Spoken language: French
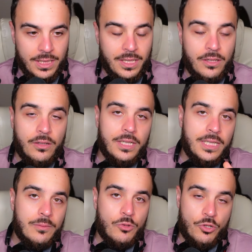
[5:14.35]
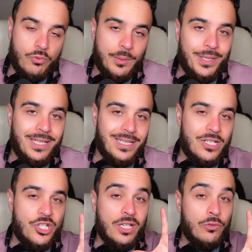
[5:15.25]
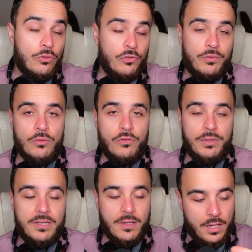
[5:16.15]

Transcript: D'ailleurs, les gars, moi je pourrais pas y réagir de suite, de suite.